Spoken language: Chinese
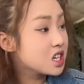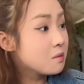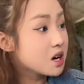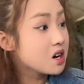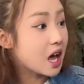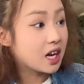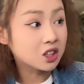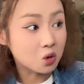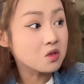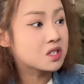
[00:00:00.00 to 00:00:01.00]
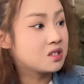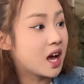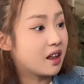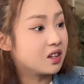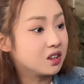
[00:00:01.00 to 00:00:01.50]
界末日来了，都是心
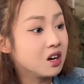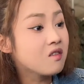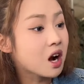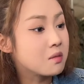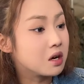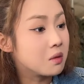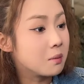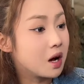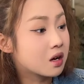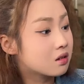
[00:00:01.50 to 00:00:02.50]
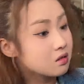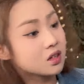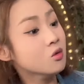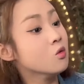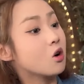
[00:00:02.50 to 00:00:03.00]
眼子，你能玩明白吗？
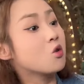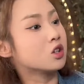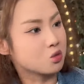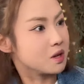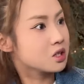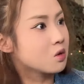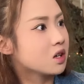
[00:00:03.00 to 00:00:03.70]
跟我过数没错。